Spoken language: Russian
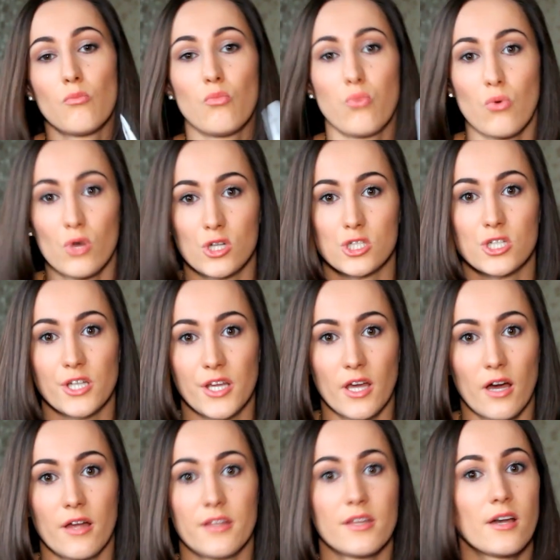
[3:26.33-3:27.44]
Больше
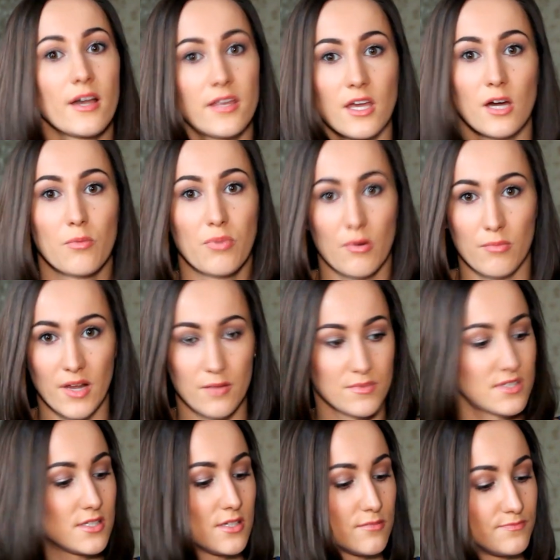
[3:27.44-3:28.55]
я никаких
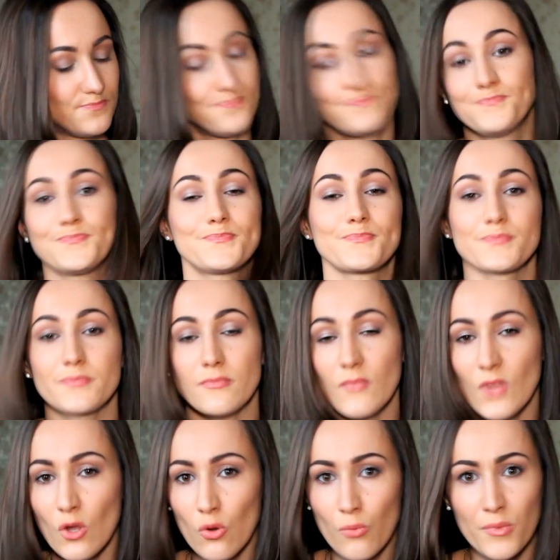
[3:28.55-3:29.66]
проблем с ним
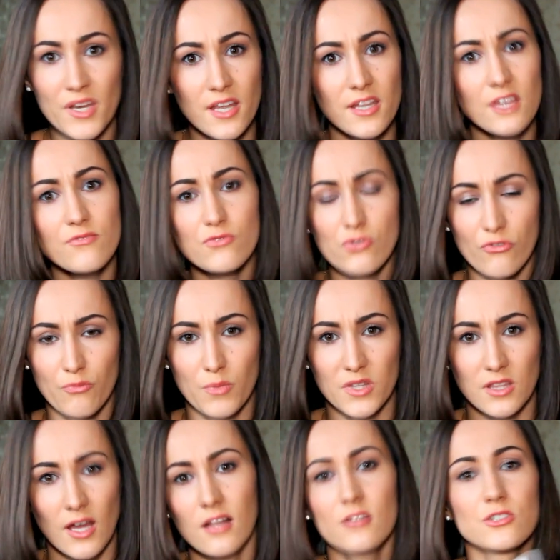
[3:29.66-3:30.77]
у меня нет, все
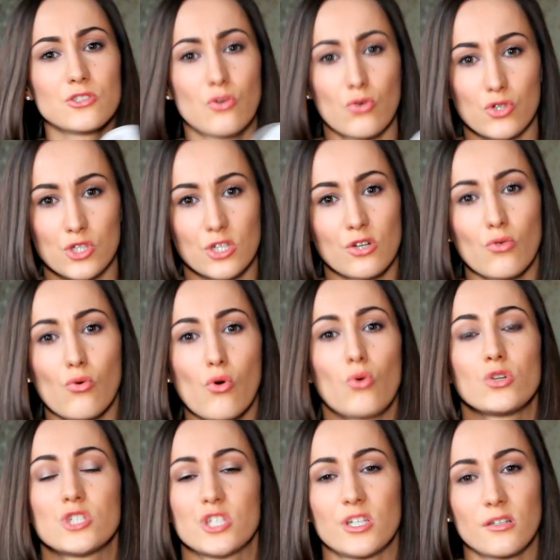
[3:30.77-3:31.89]
впиталось, кожа рук
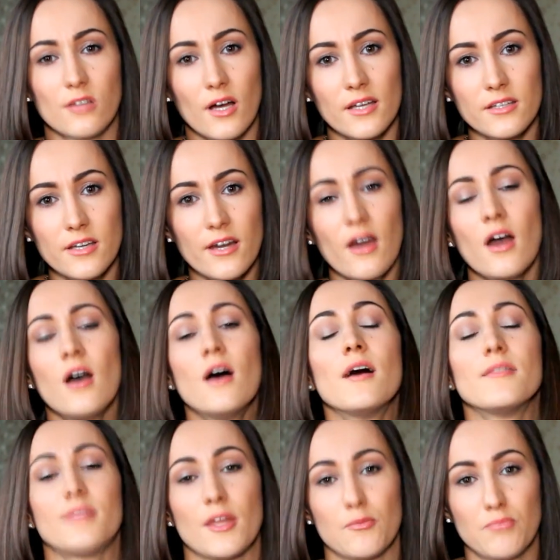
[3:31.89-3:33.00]
очень гладкая,
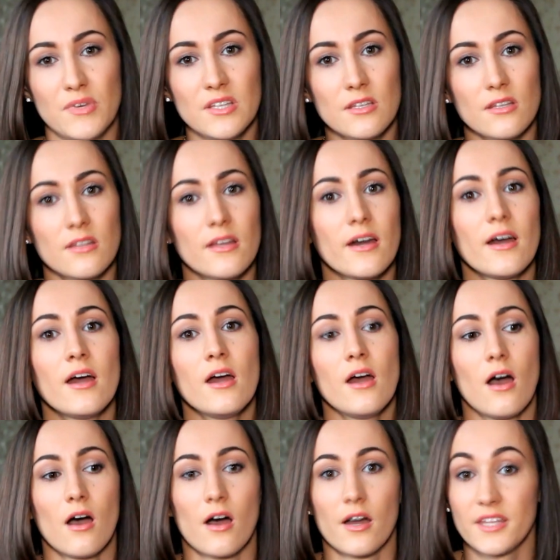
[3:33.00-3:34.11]
напитанная,
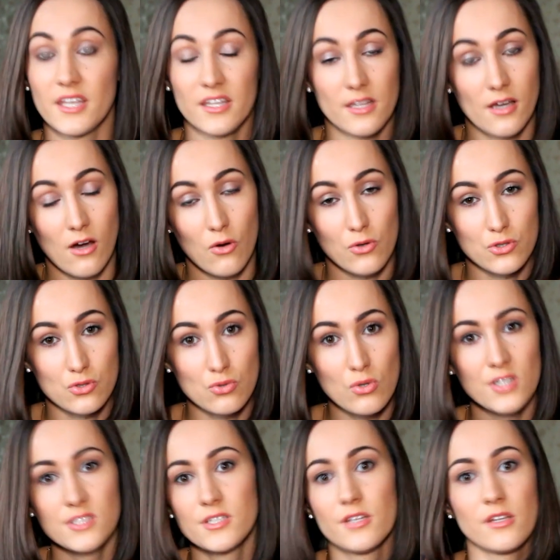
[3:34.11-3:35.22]
а нет никакой
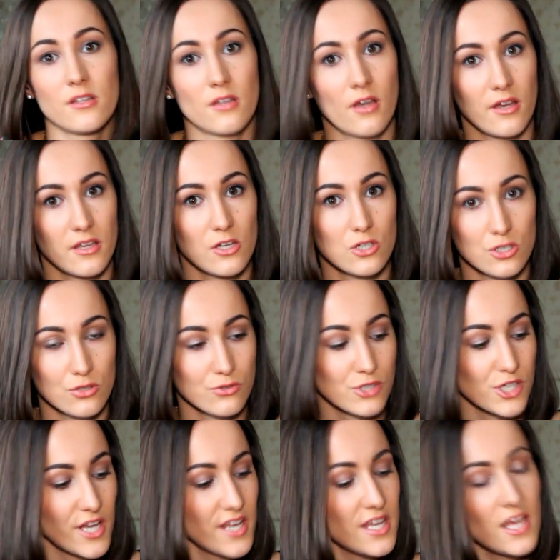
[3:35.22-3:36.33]
сухости, нет никаких
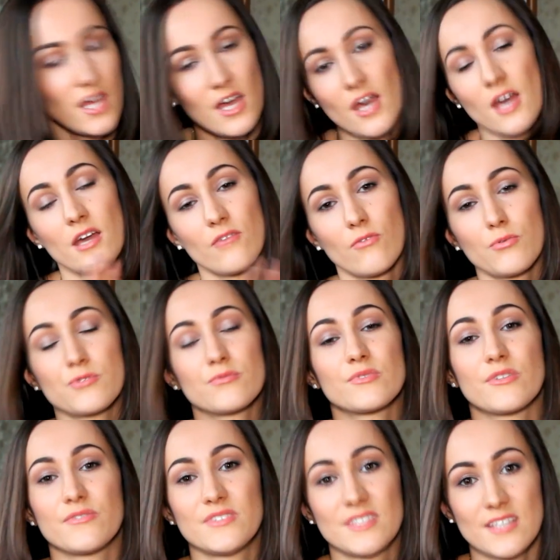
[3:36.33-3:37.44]
шелушений. И, в
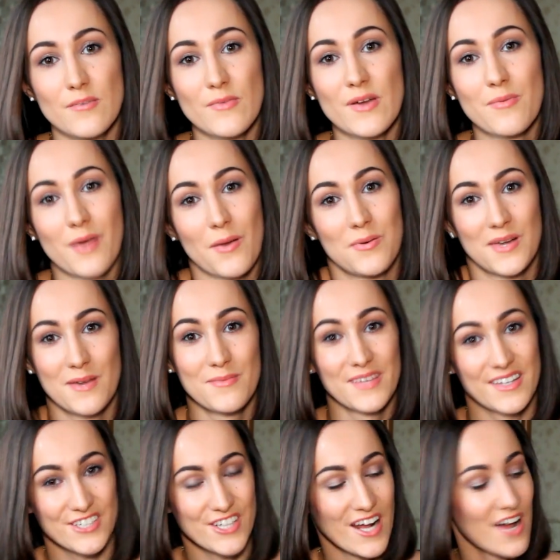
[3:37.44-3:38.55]
общем-то, все мои проблемы
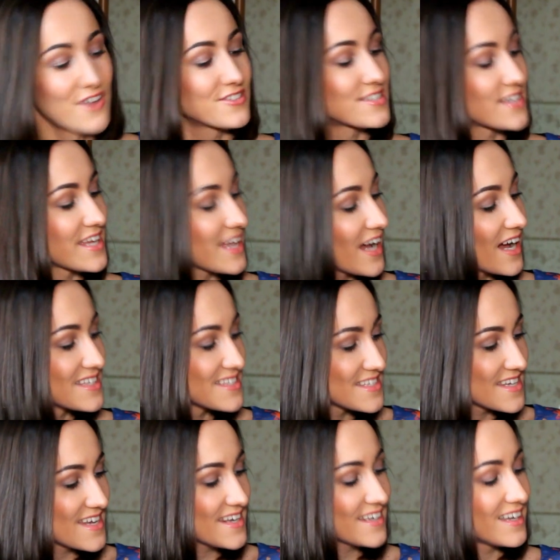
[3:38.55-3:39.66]
решаются. И
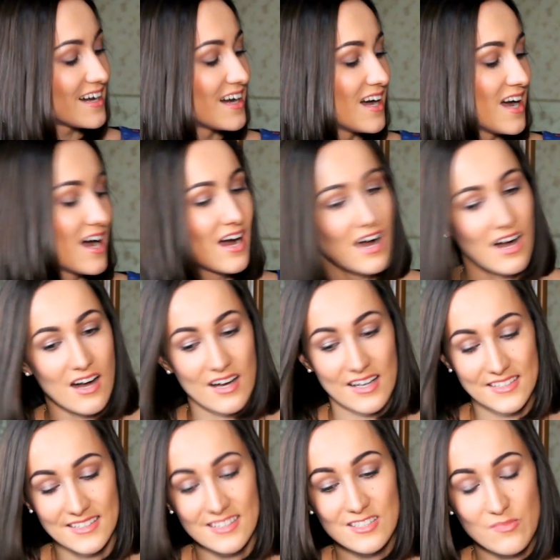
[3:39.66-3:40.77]
отдельно а,
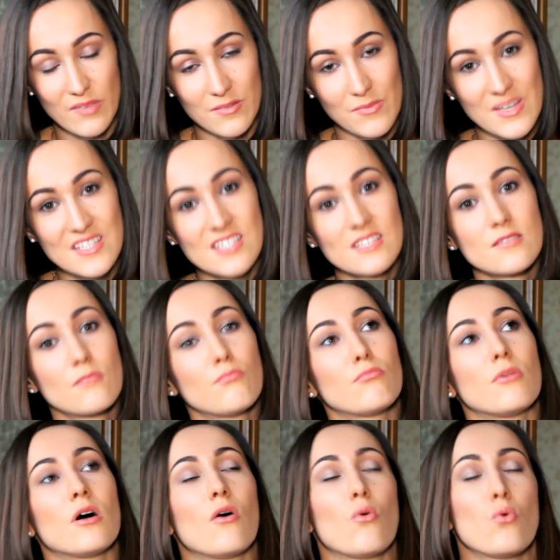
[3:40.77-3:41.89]
хотелось бы отметить
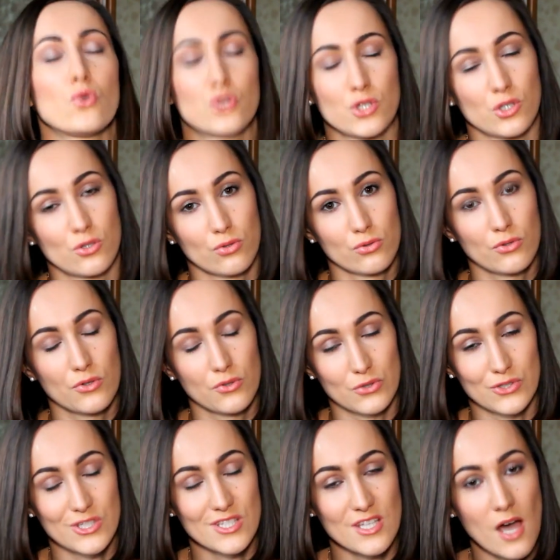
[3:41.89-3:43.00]
очень крутой
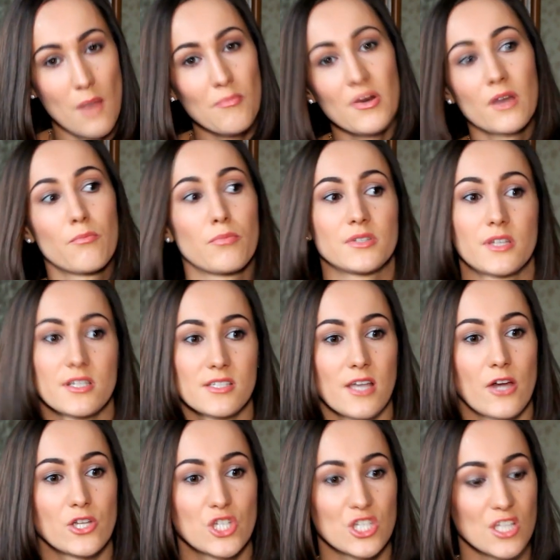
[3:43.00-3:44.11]
тоже запах,
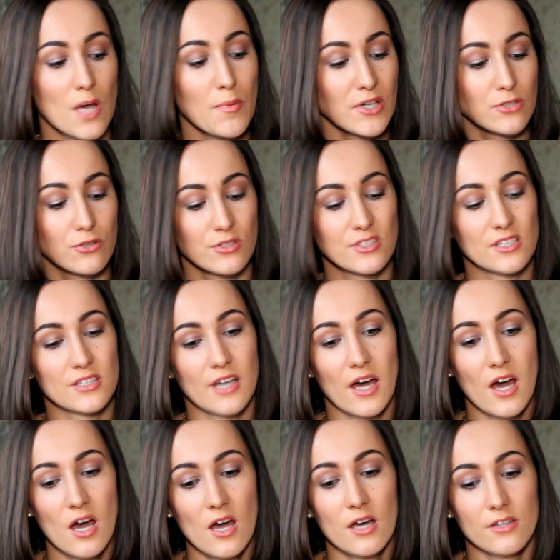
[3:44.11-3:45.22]
потрясающий запах. То есть это
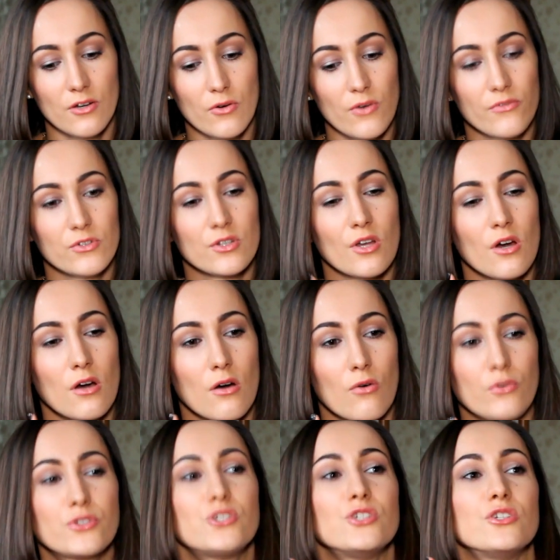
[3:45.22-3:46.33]
такой вот
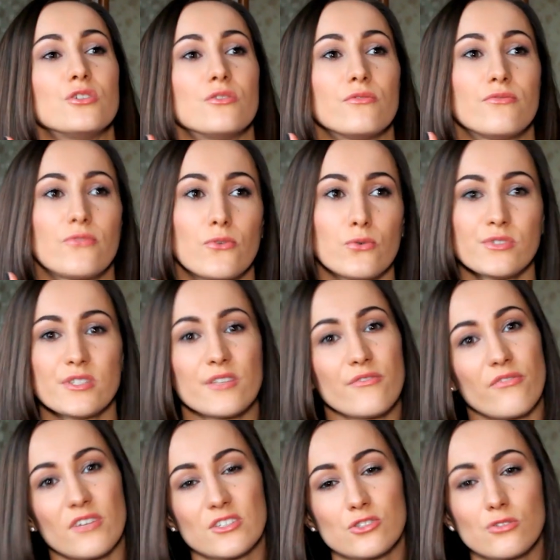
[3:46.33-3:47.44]
очень вкусный
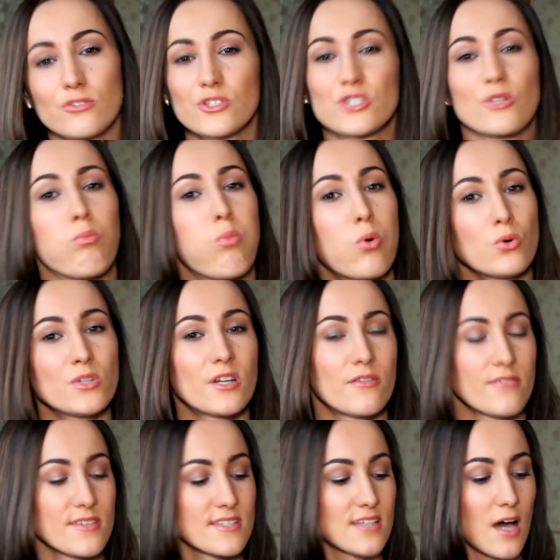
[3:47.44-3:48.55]

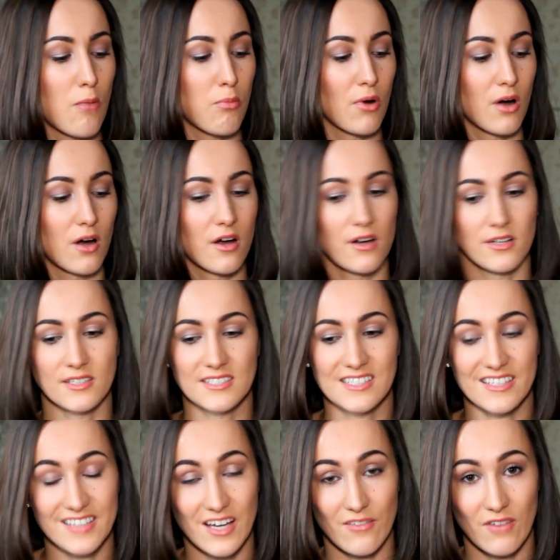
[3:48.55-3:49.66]
восточно-пудровый запах,
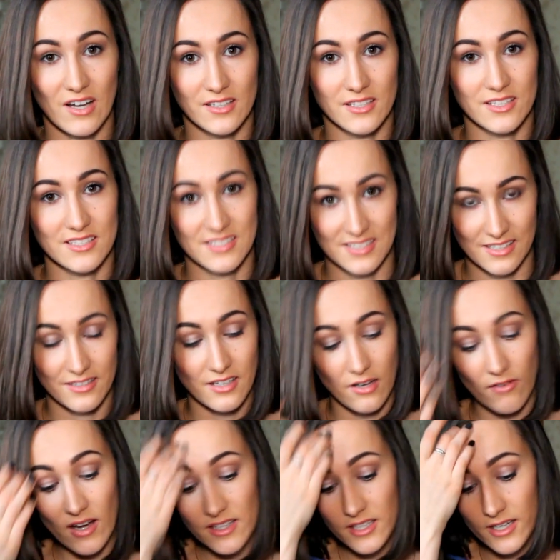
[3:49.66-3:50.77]
сладковатый.
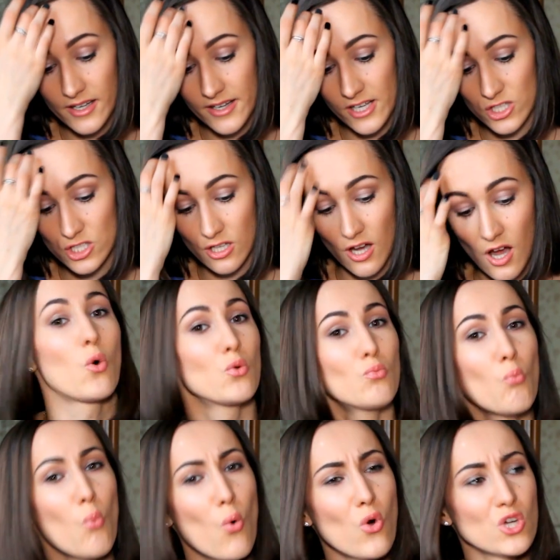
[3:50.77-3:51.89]
Сладковатый, конечно,
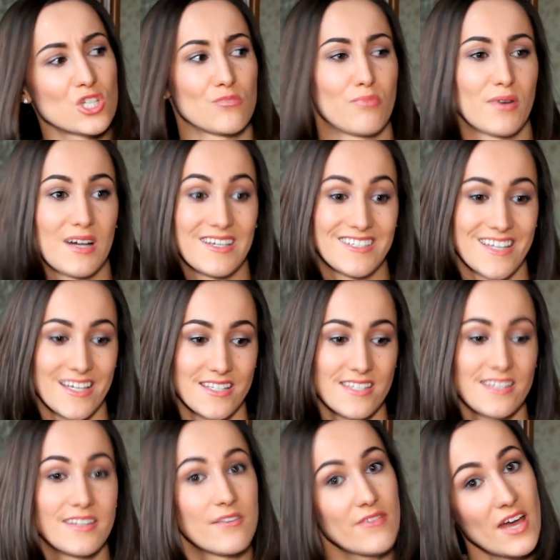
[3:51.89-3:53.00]
он может
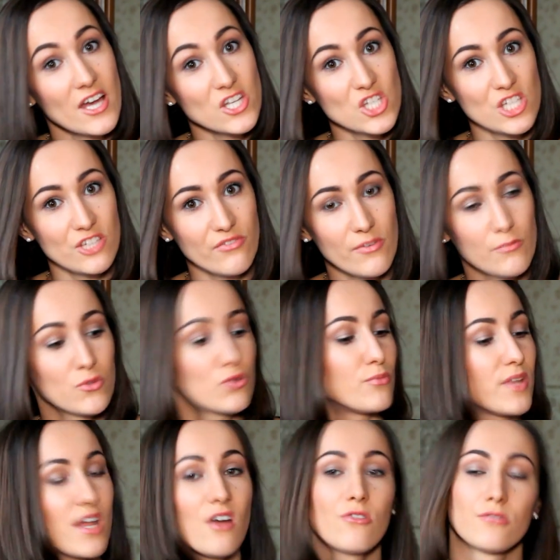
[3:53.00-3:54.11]
показаться навязчивым, но
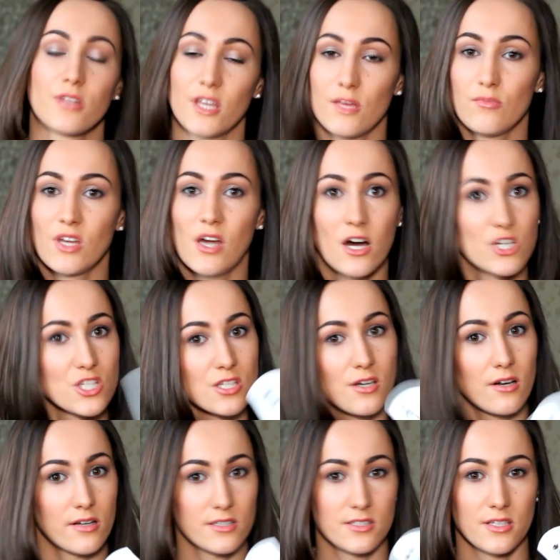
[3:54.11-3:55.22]
мне он таким не кажется.
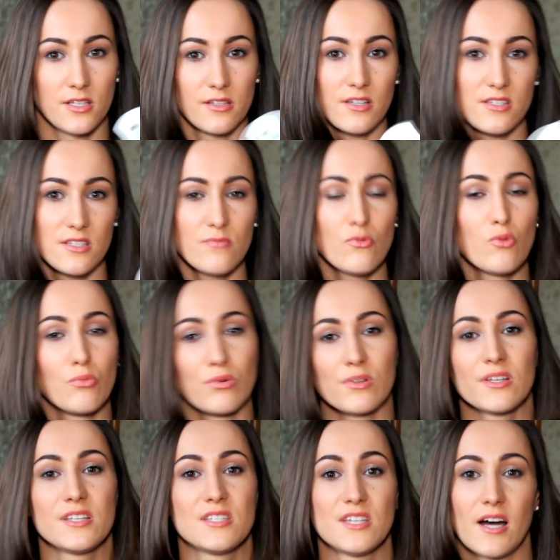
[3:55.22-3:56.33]
Как раз таки на зиму
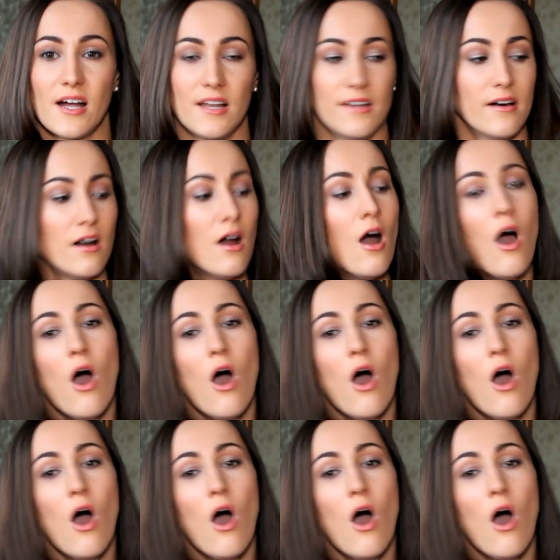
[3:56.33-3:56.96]
было идеально.